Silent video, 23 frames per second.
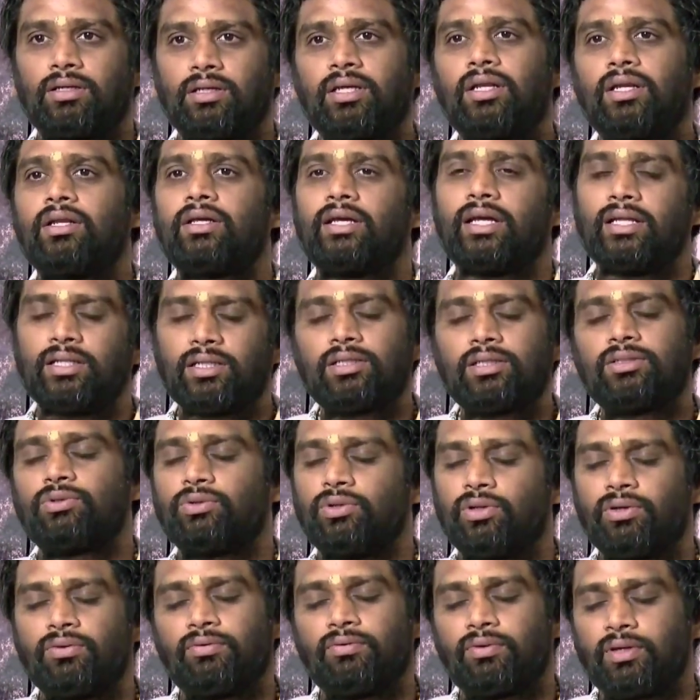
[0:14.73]
என்ன எதுக்கு
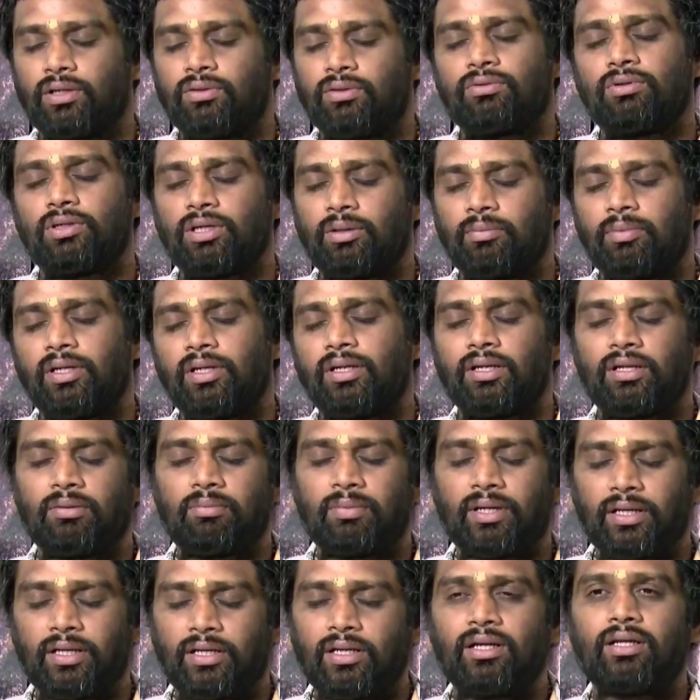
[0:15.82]
துணிவு வேணும் அப்படின்ற
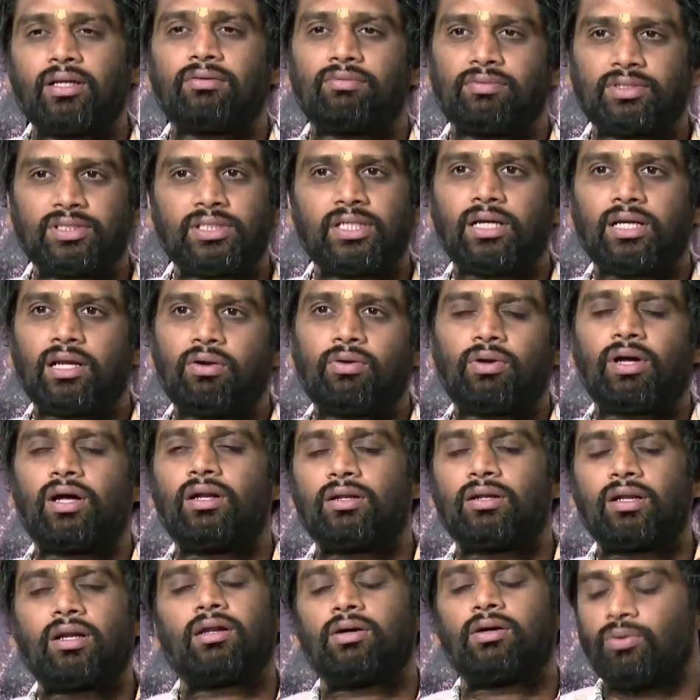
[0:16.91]
மாதிரியான விஷயங்களோட
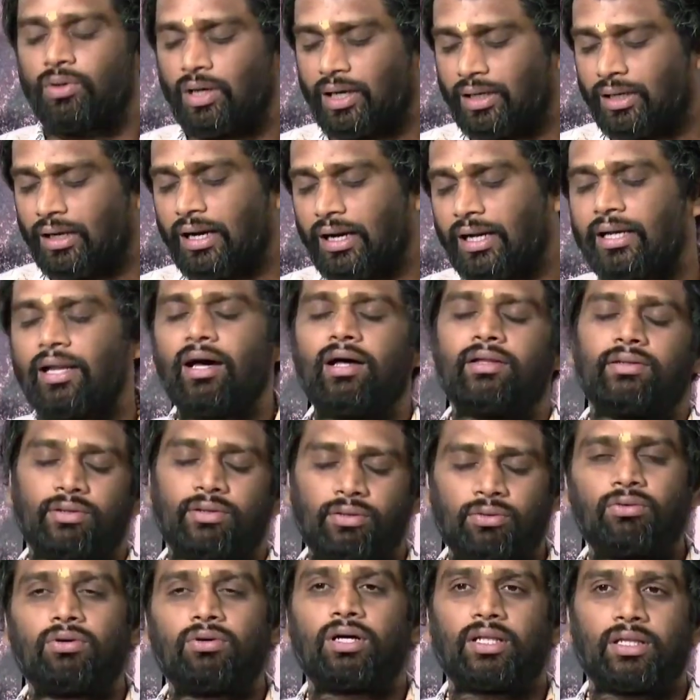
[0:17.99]
அண்டர் ஒரு அண்டர்லைனாக அது
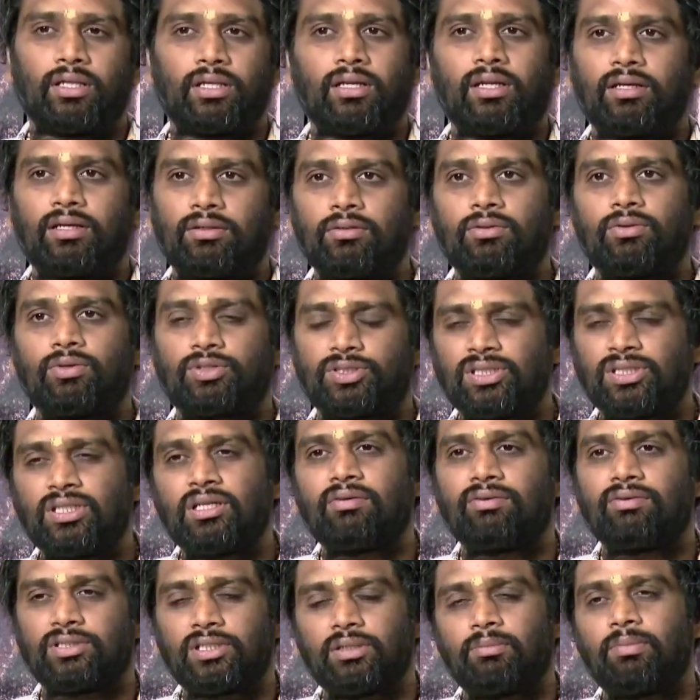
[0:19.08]
இருக்கும் கதையில் ஒரு
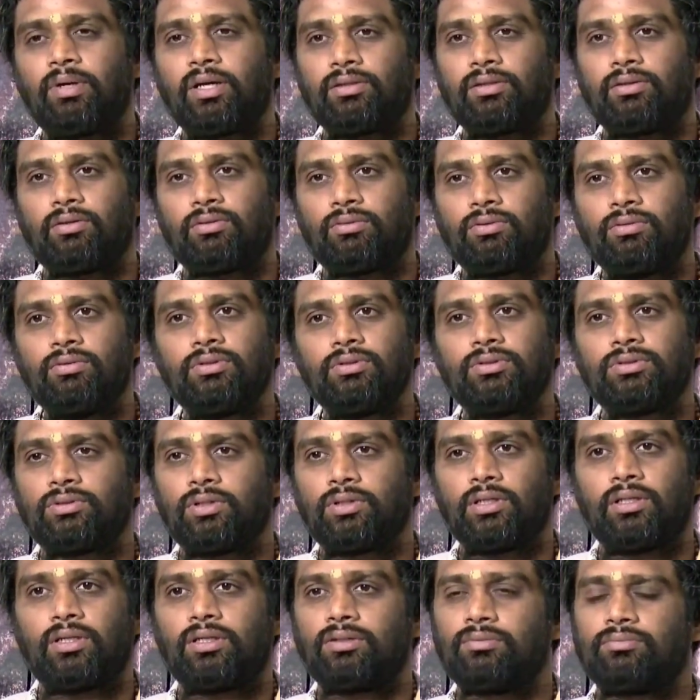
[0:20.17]
சின்ன விஷயமாக அது இருக்கும் ஸோ
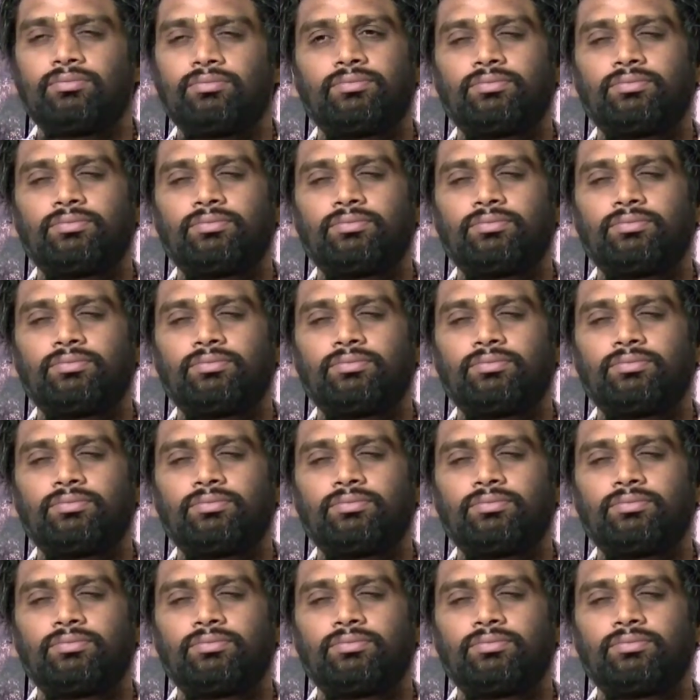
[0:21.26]
அதுதான்